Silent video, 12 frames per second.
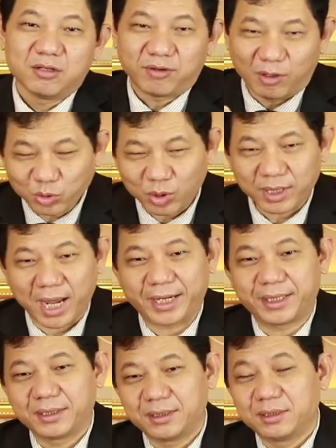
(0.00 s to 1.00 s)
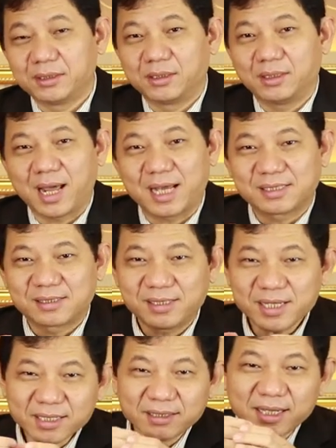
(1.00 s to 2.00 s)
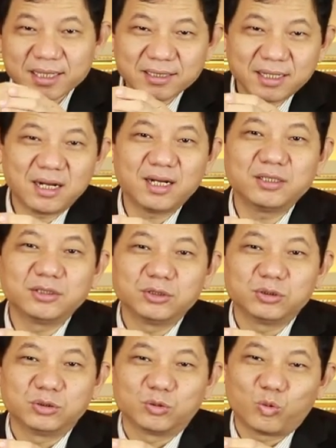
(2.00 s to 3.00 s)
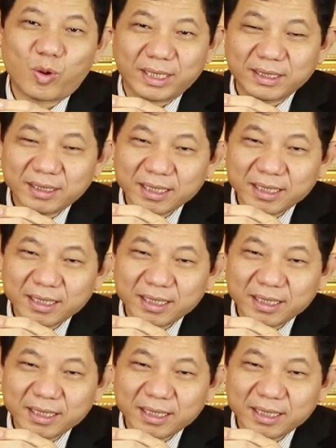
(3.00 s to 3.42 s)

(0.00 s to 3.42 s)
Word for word: phẫu thuật này là siết cái cơ quanh